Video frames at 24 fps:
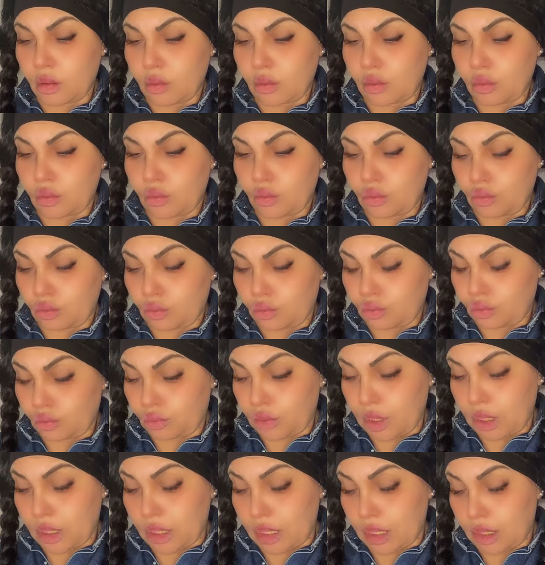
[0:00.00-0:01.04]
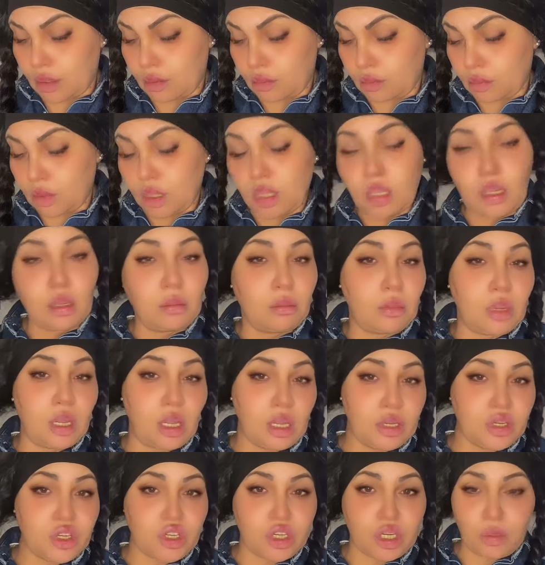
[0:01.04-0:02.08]
آه، لا لا الا
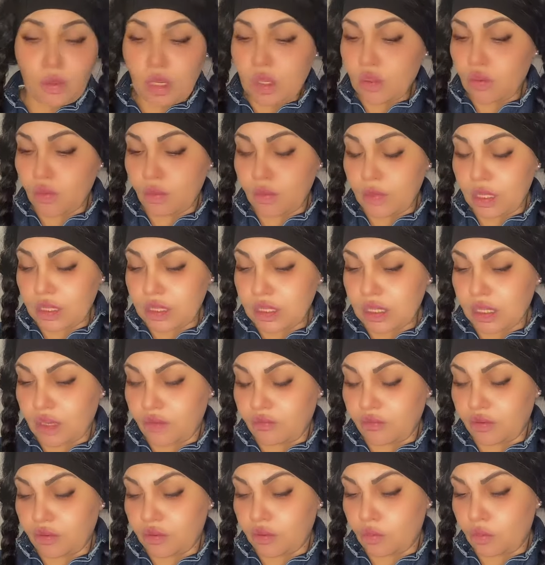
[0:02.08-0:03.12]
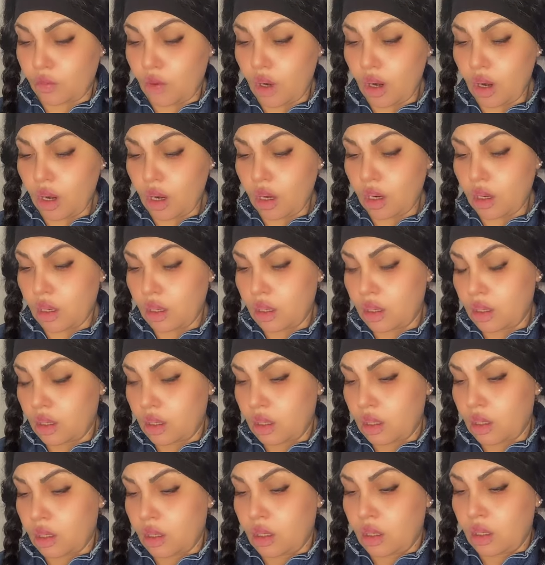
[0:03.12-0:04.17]
ما راح نشري والو بناتي لا فان دو موا
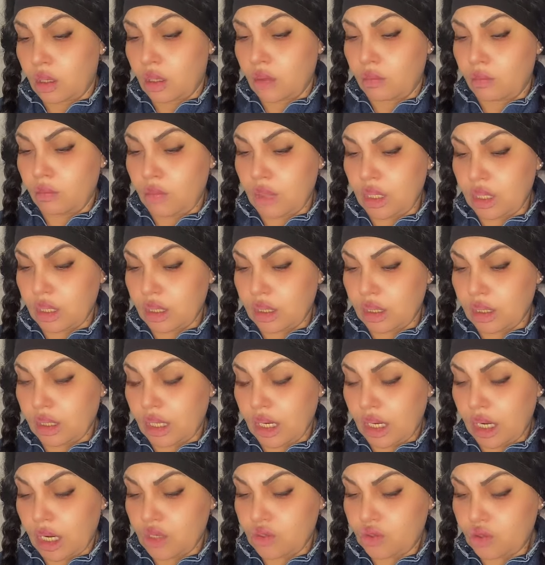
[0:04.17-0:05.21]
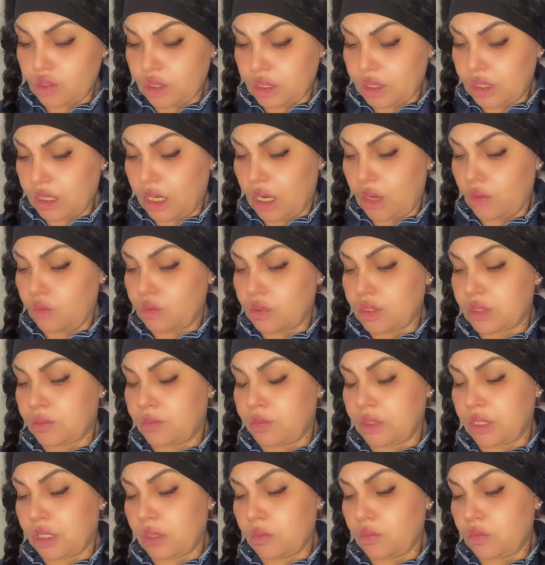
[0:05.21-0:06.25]
مي رايحه جوست
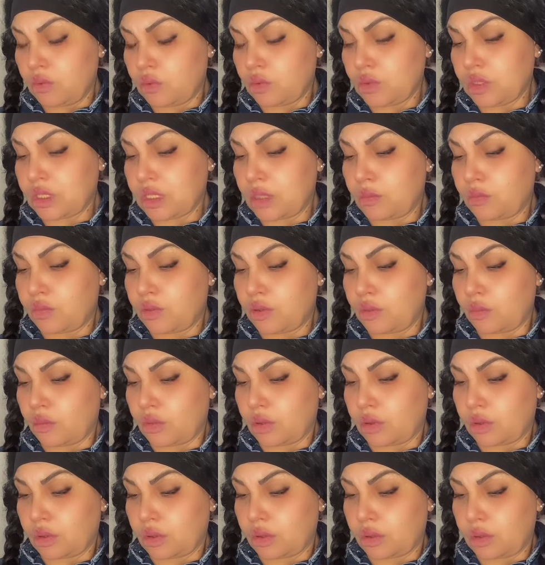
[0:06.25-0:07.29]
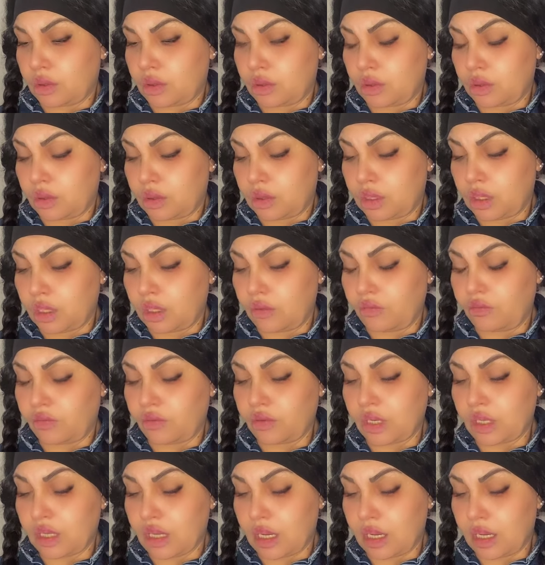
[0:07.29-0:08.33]
نحوس بيكم تو سامبلومون
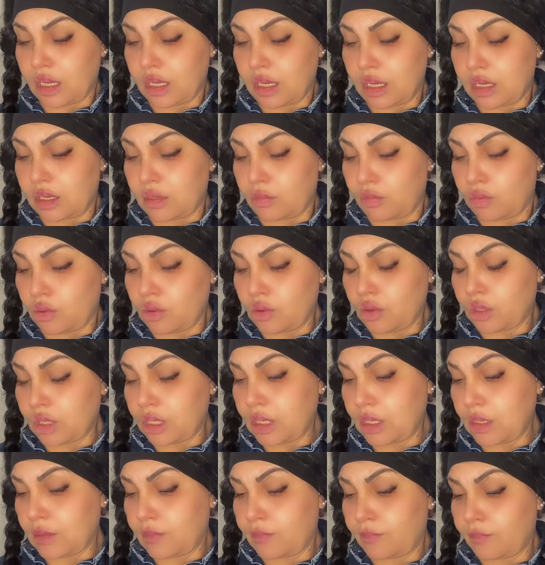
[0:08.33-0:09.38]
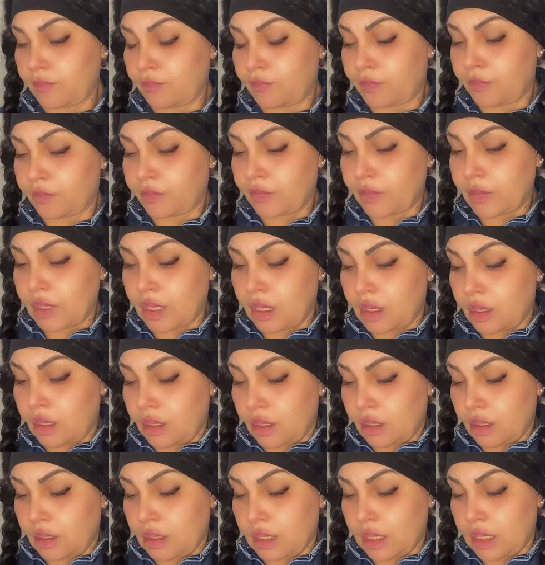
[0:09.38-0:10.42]
التليفون هذا عليه بلوكي
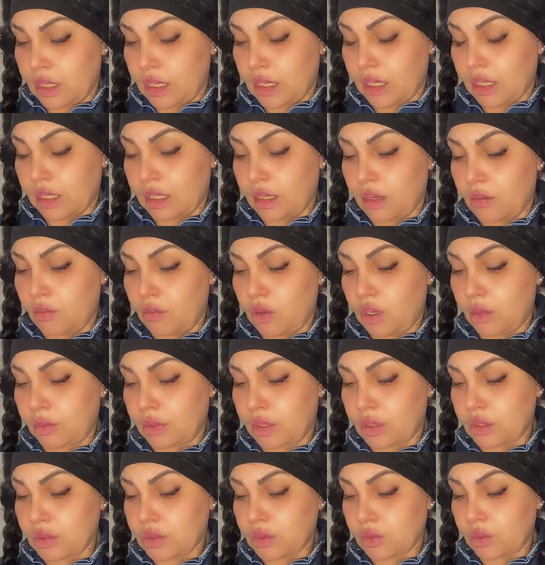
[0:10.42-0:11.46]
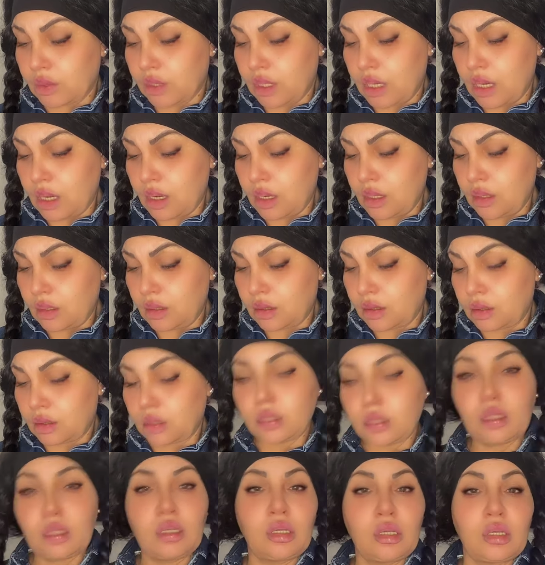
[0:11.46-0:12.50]
لا اله الا الله محمد رسول الله
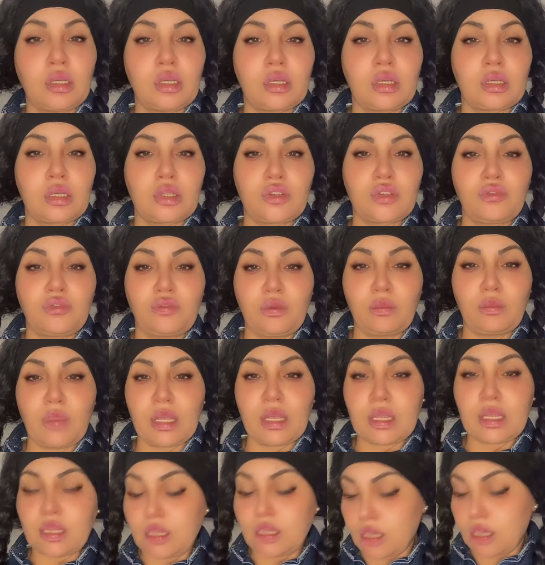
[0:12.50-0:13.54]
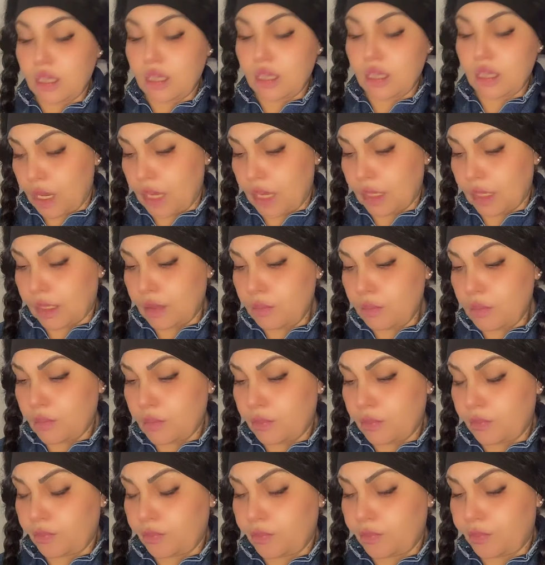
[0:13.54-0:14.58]
جو في
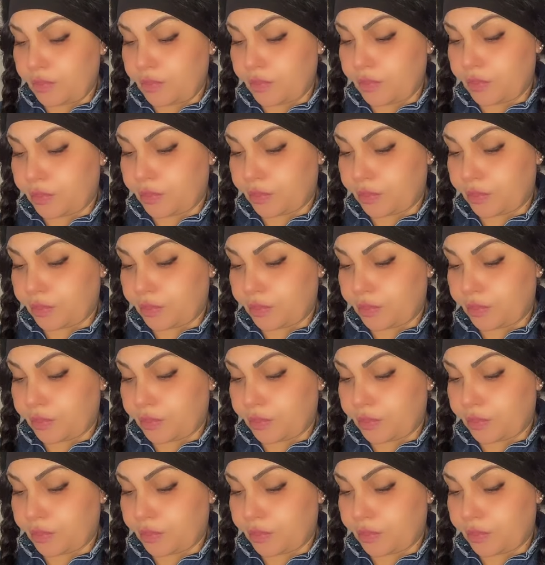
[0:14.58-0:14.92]
معاكم